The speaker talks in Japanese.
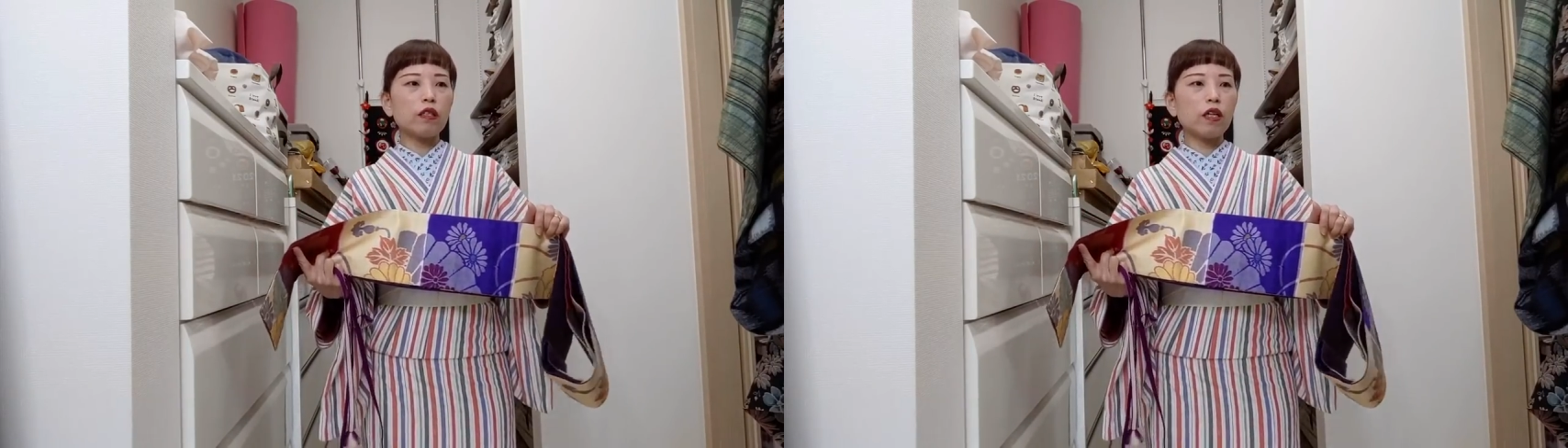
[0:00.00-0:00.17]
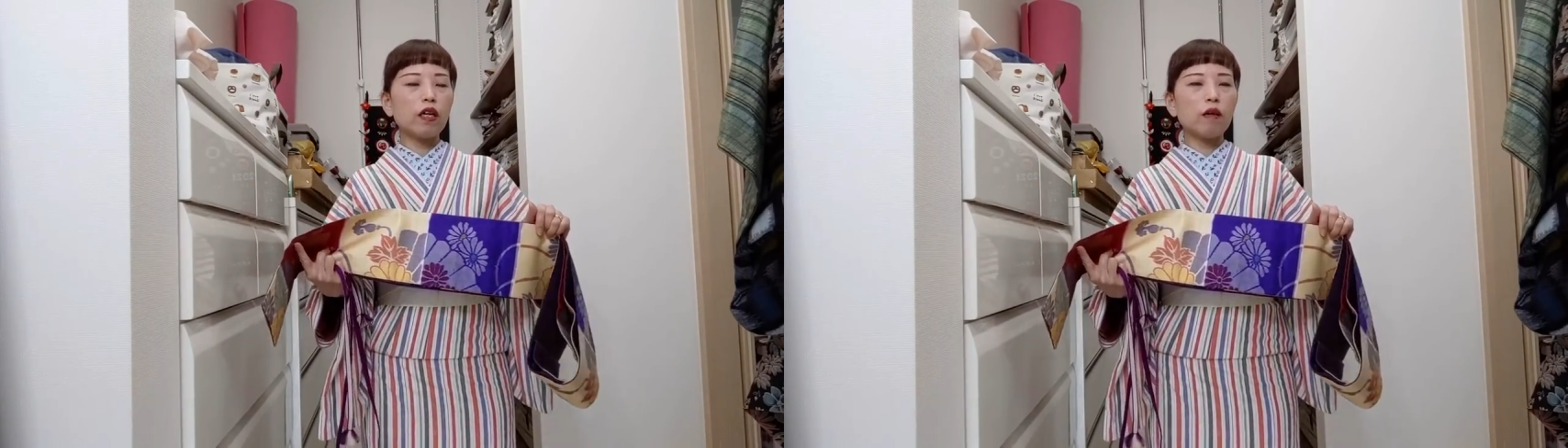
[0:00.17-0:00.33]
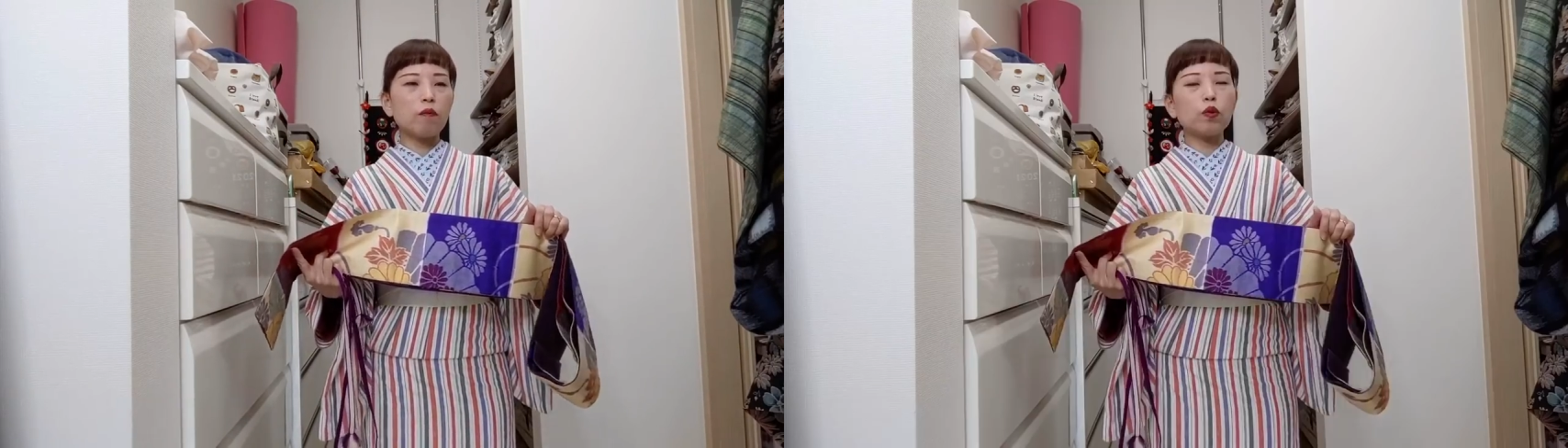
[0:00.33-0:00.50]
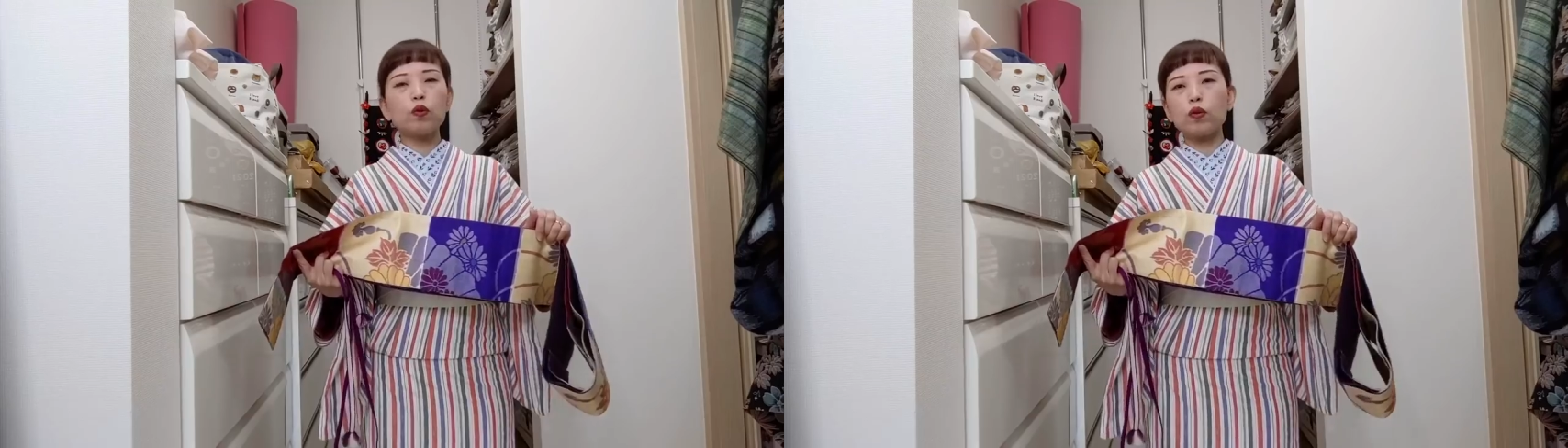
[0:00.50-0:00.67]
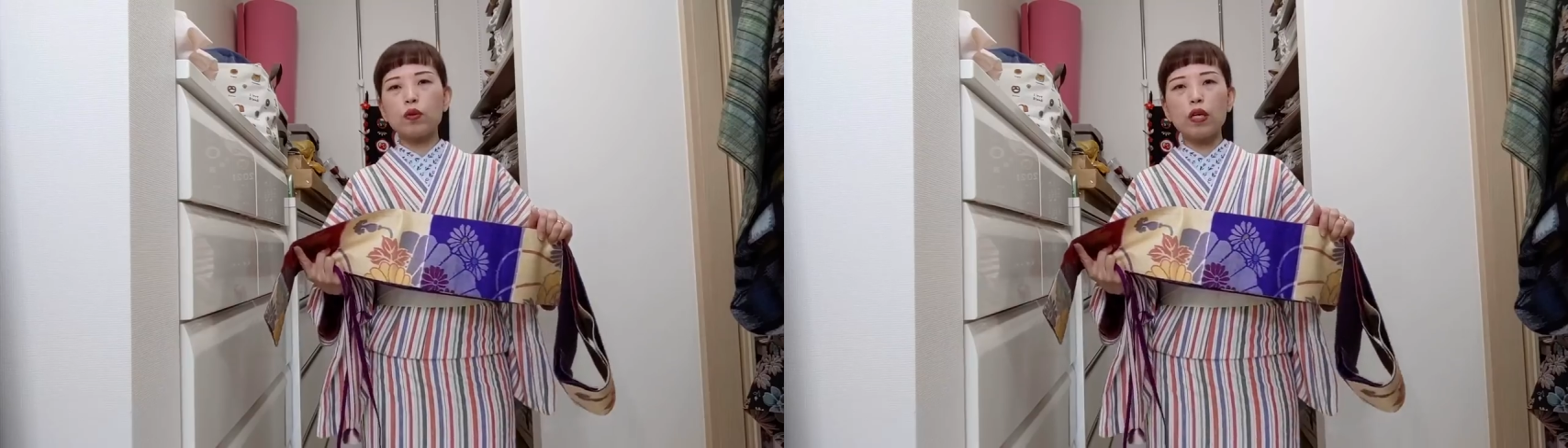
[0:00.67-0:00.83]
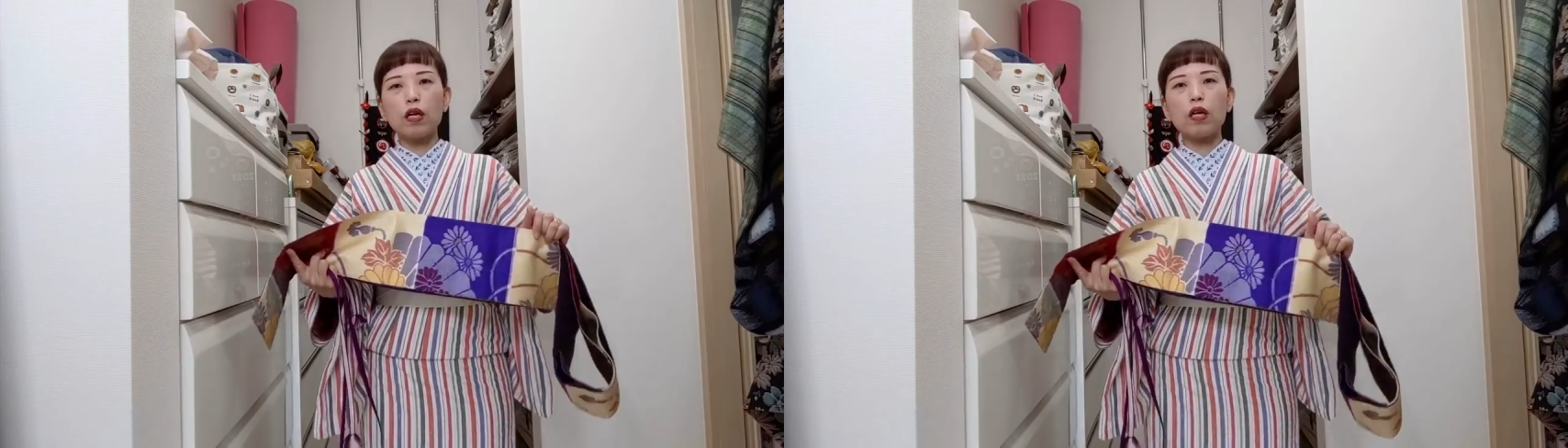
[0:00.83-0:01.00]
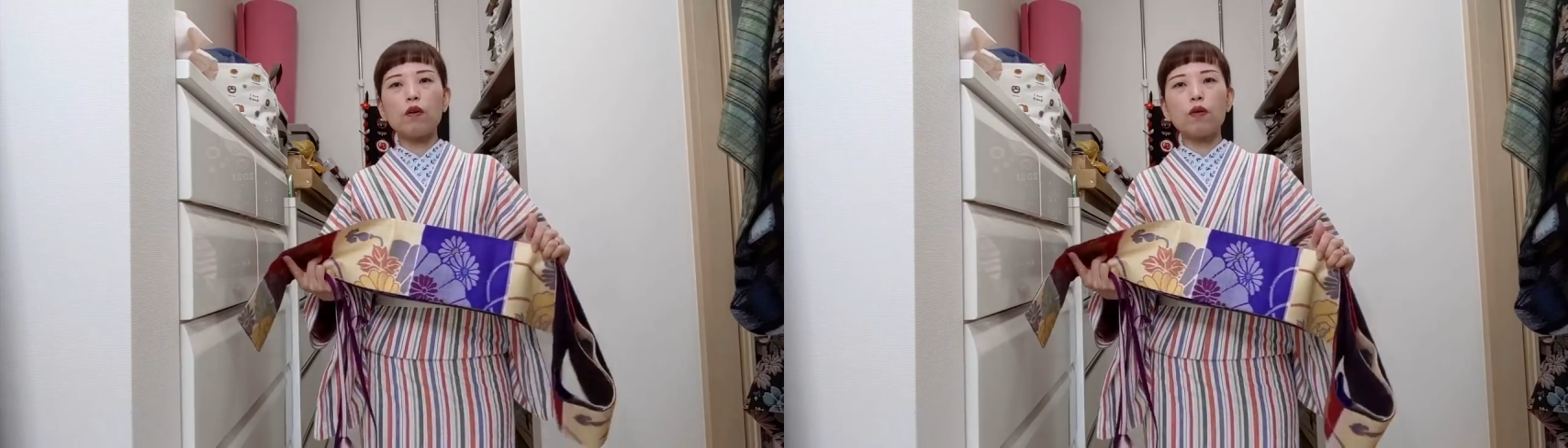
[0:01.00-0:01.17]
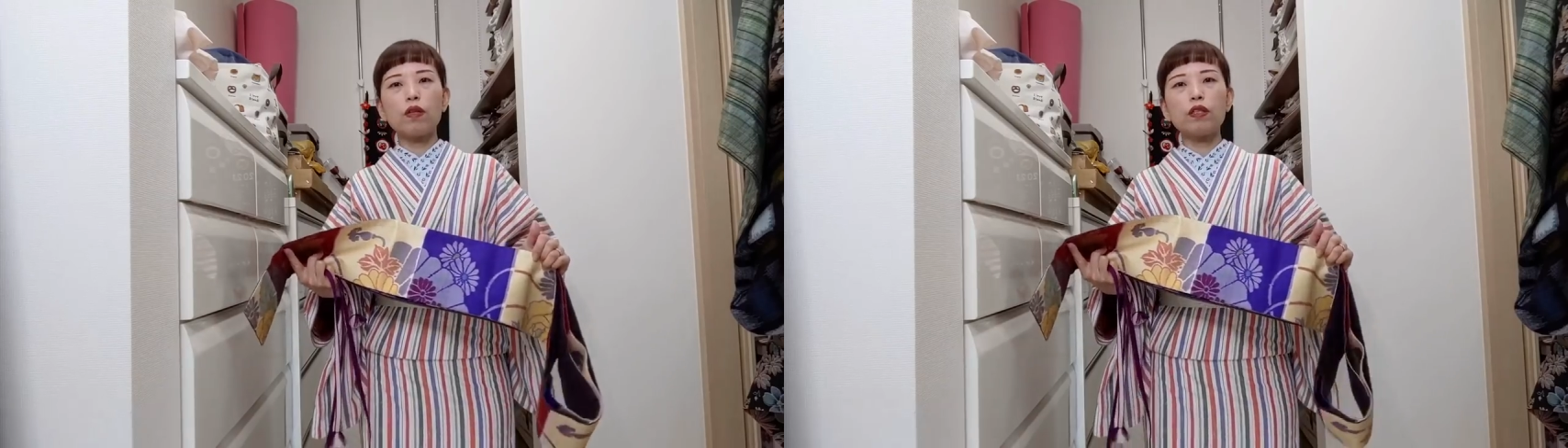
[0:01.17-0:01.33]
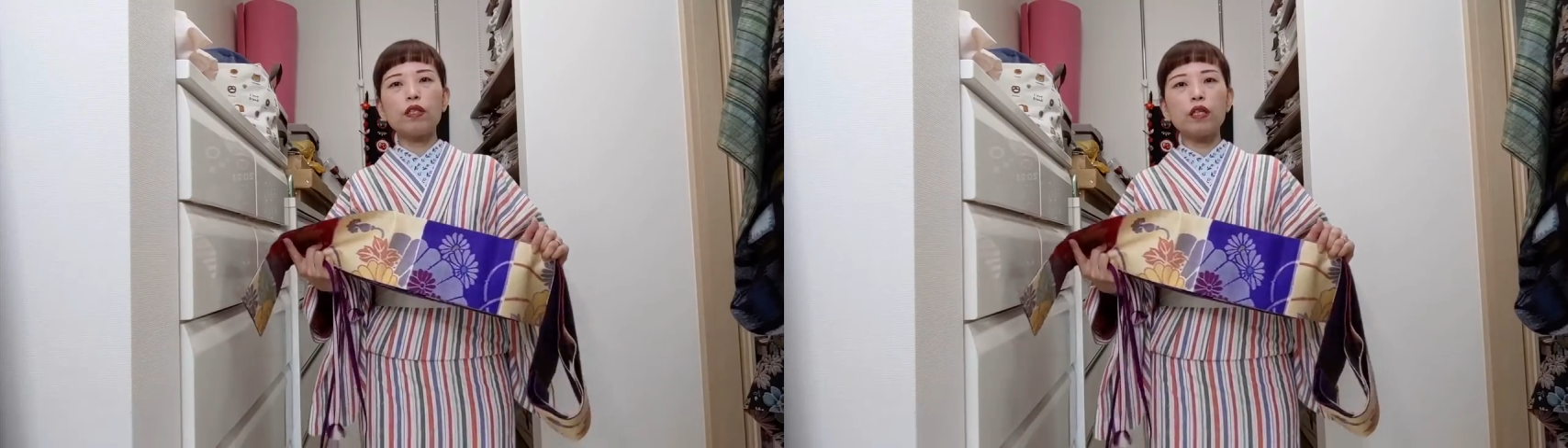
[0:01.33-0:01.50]
たらもうちょっと長い
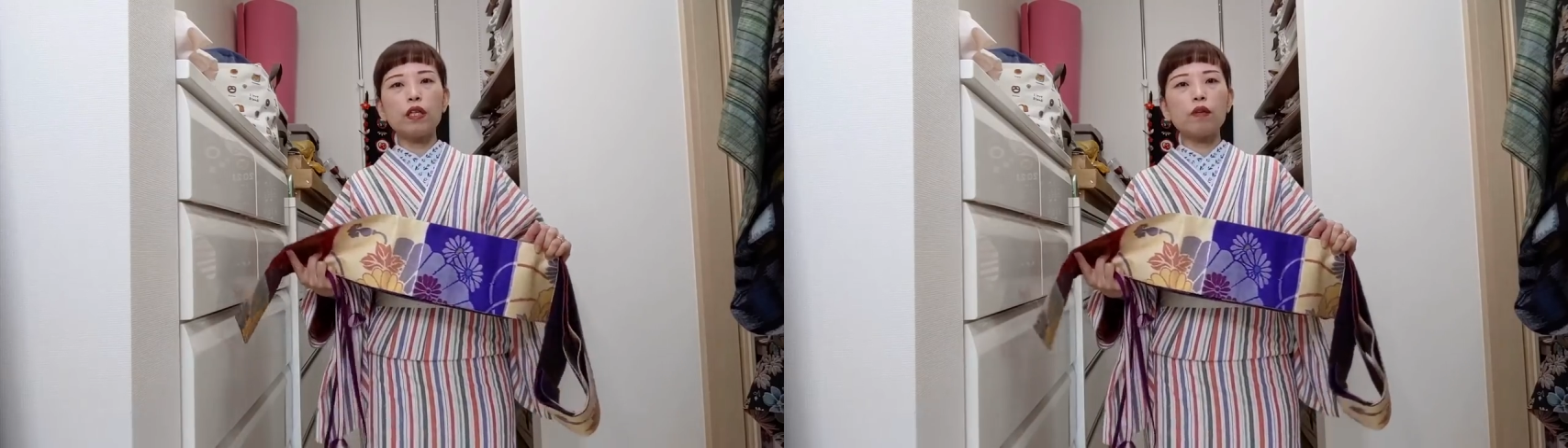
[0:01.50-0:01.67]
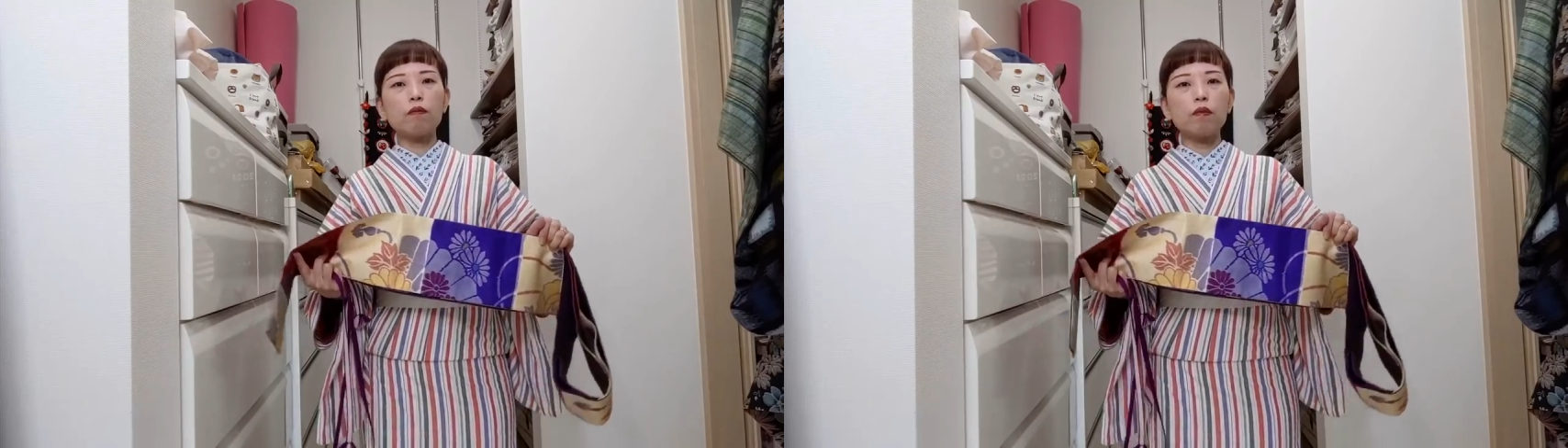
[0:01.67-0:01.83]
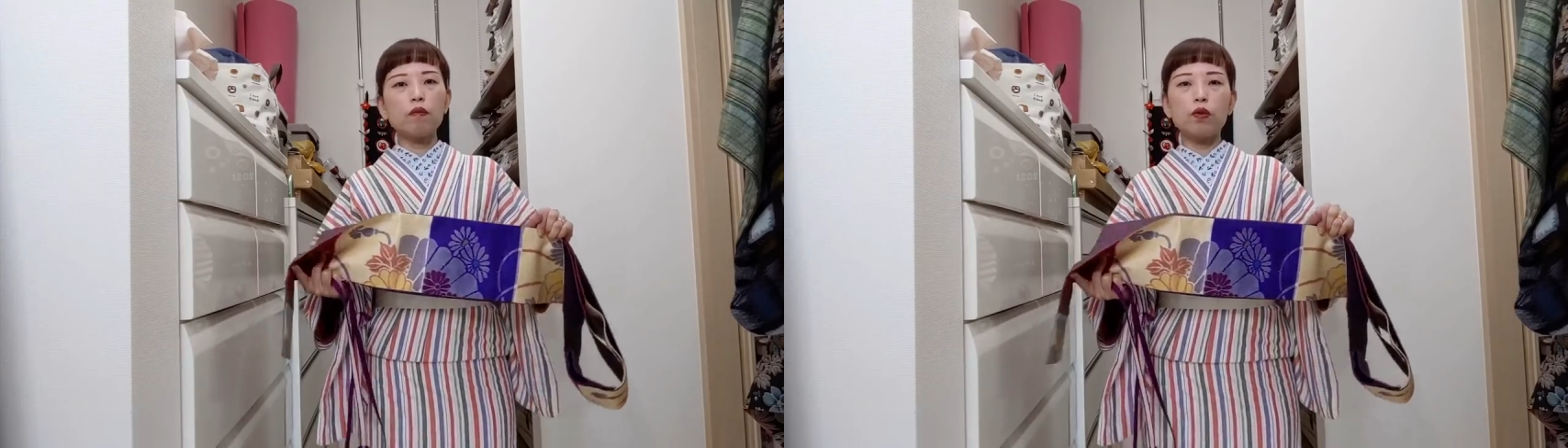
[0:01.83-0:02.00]
方がいいんじゃないか